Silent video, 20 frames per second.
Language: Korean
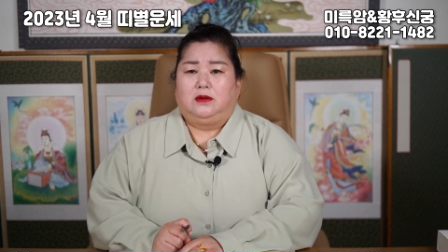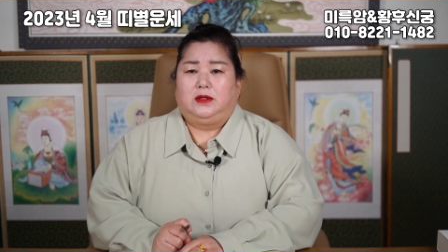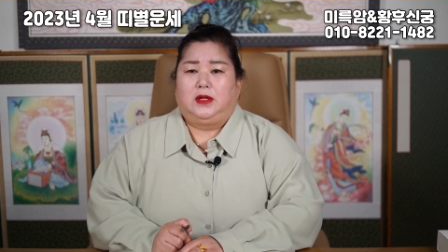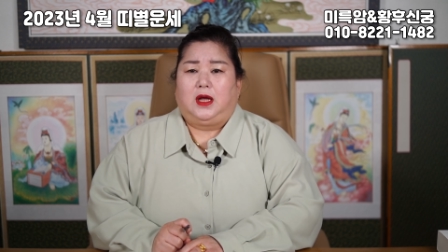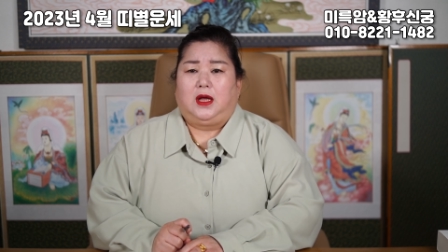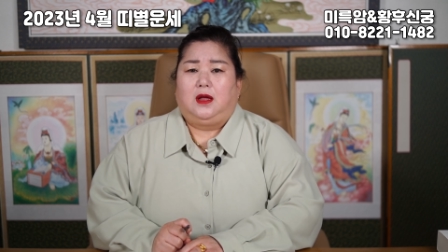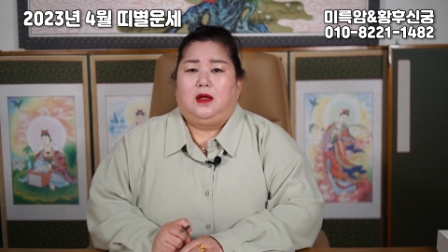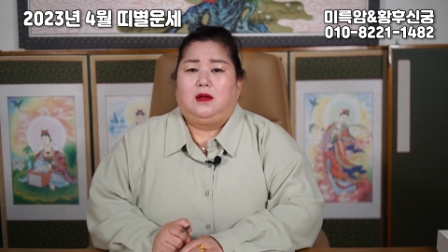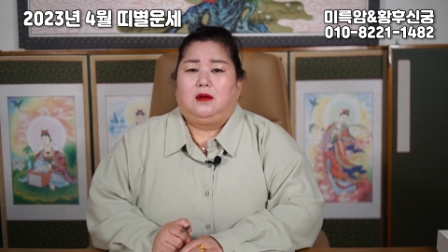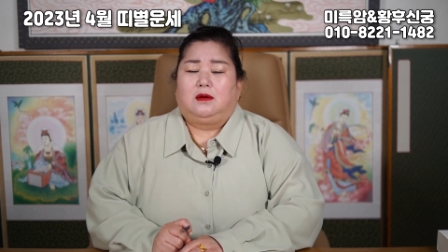
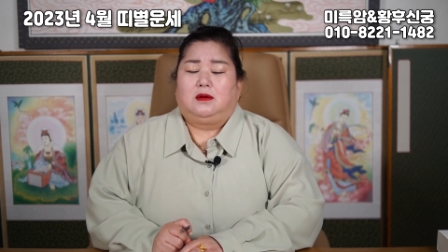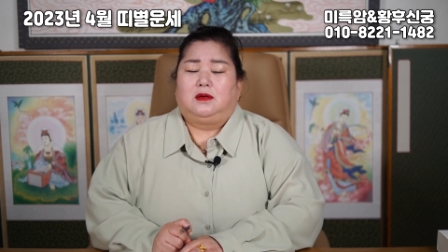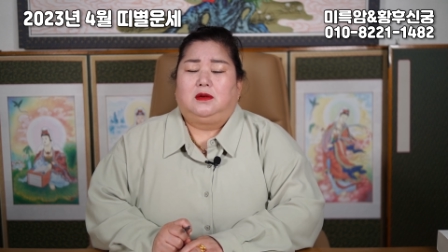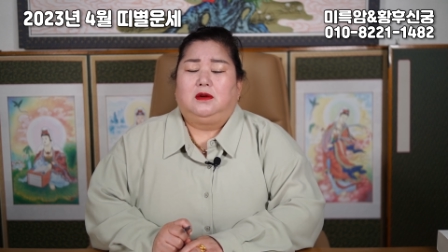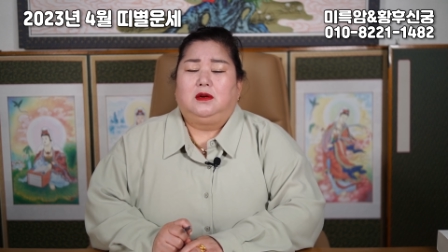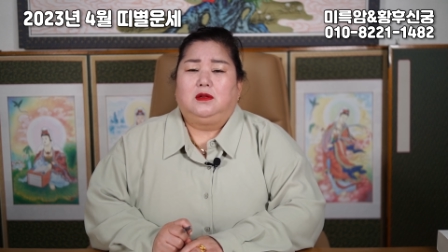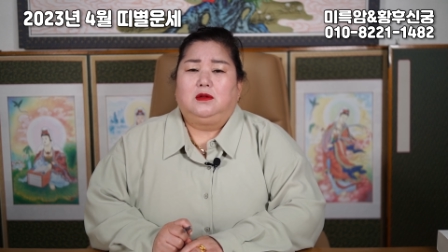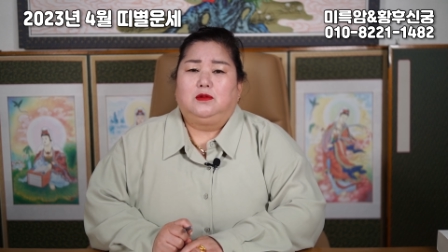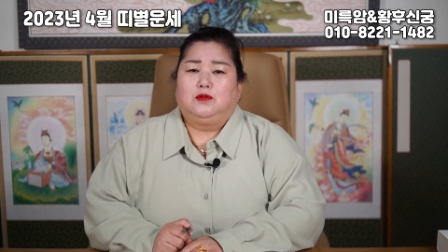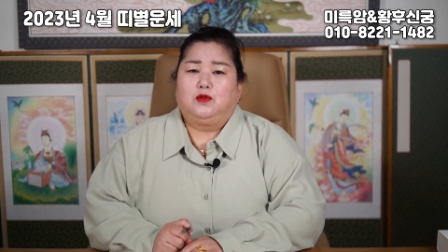근데
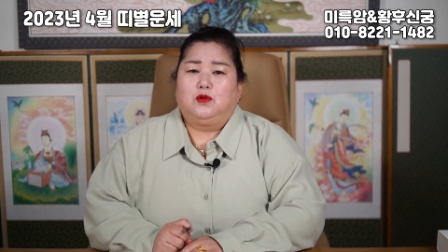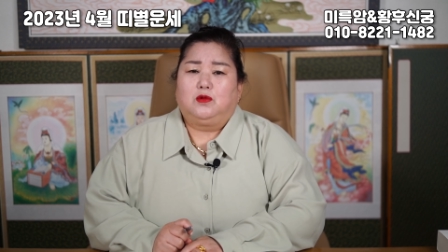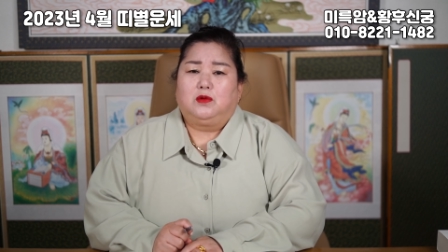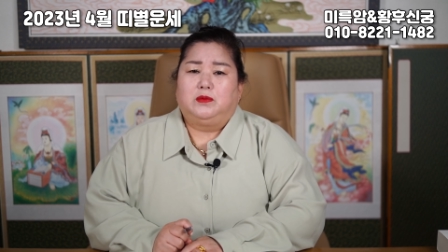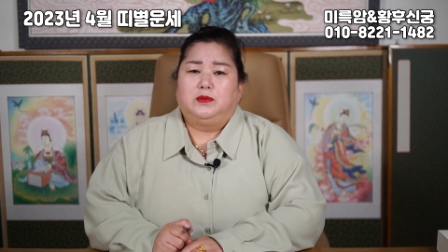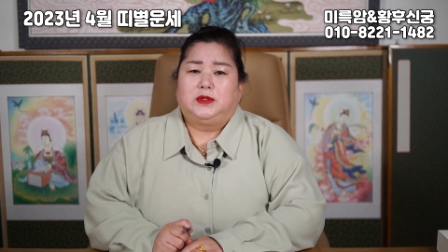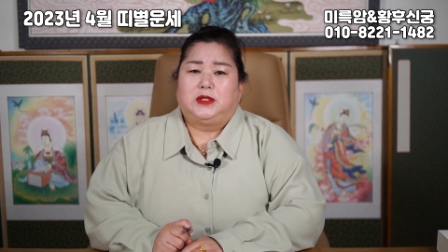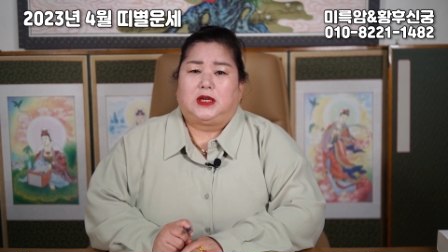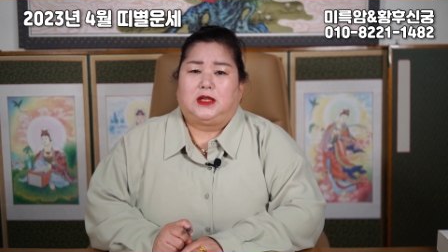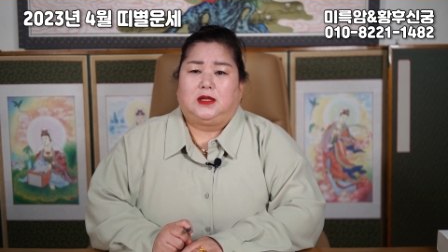그거를
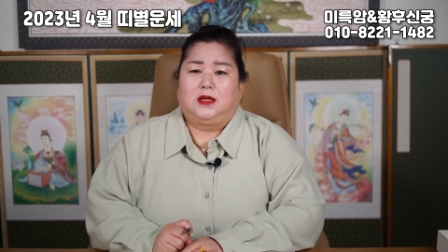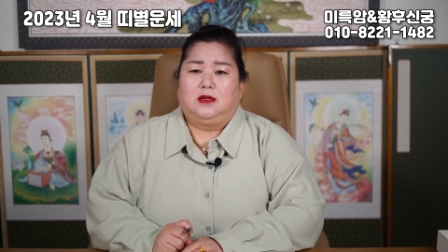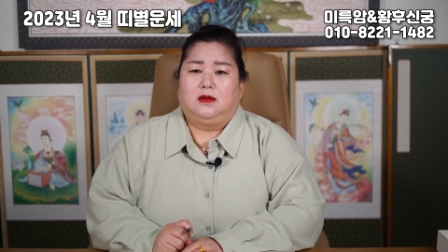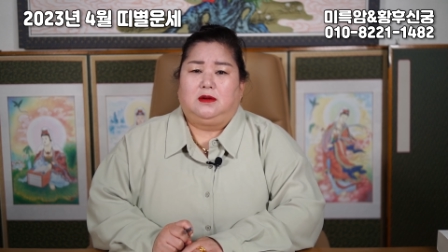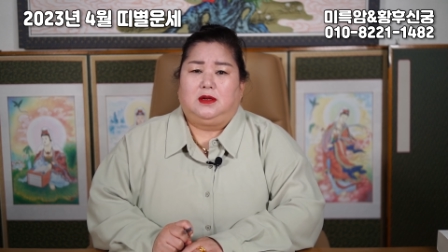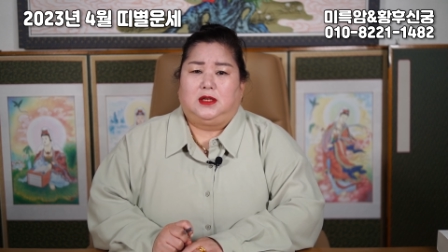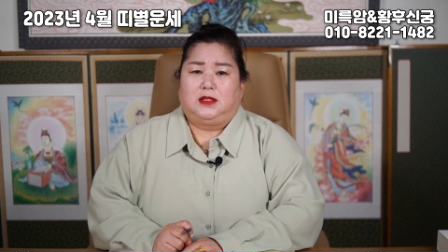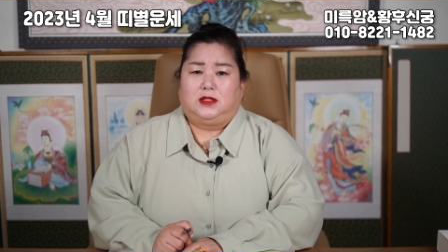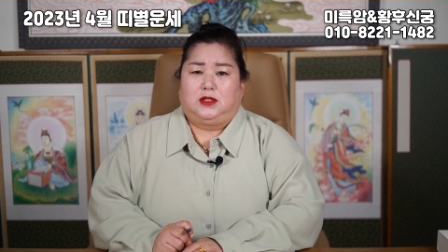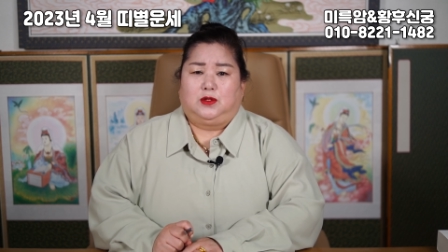조금
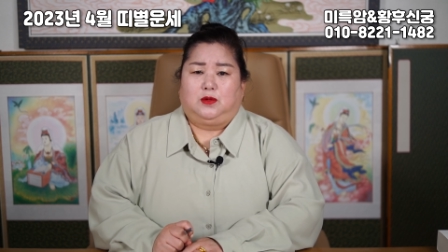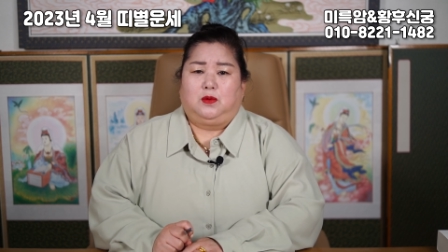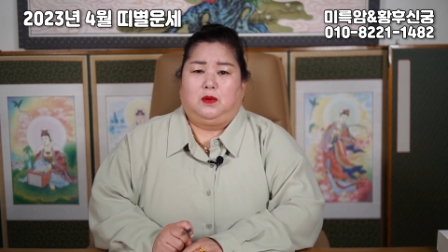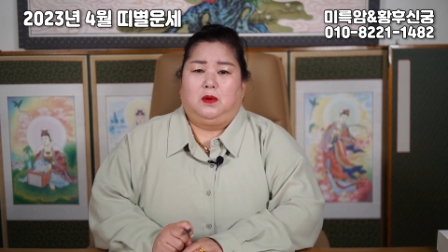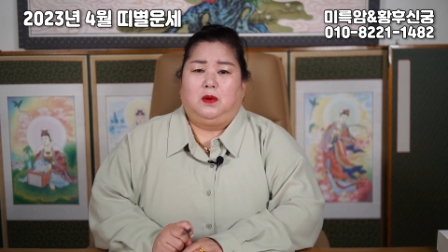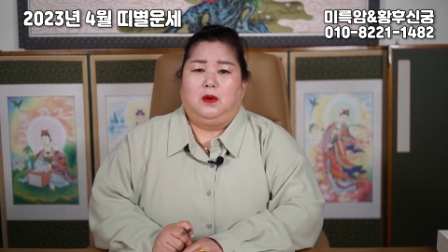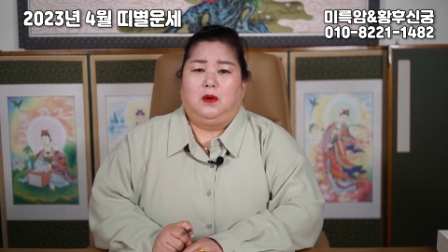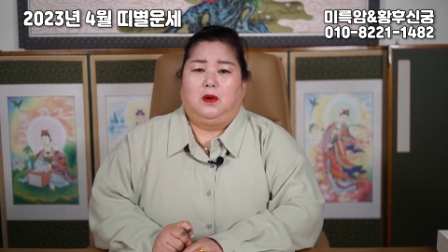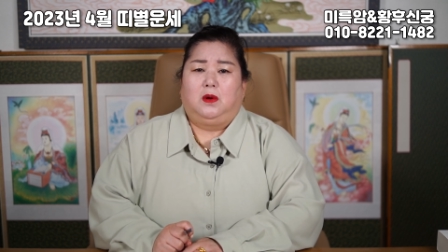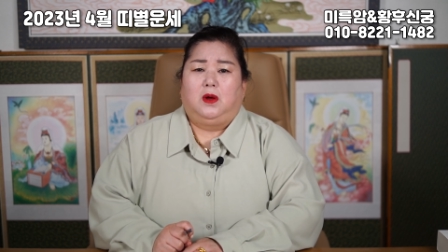자제를
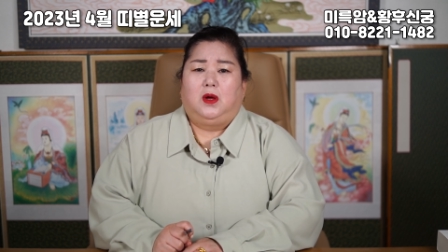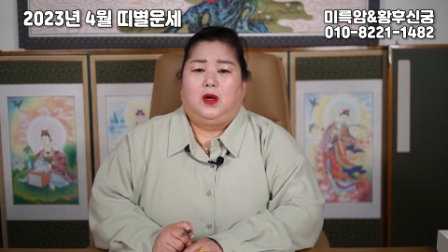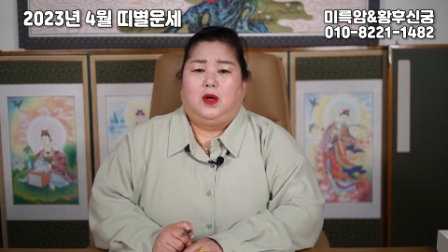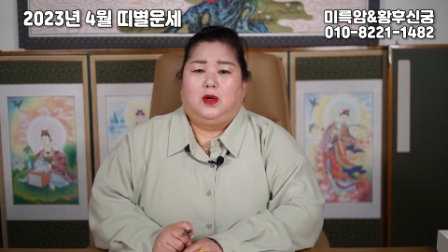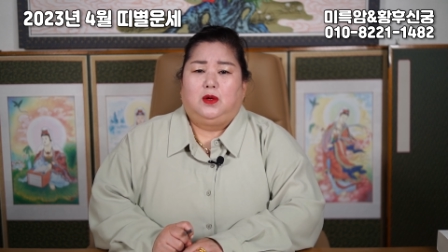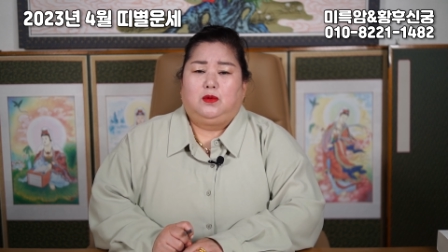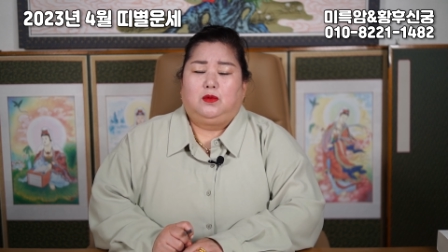하시고,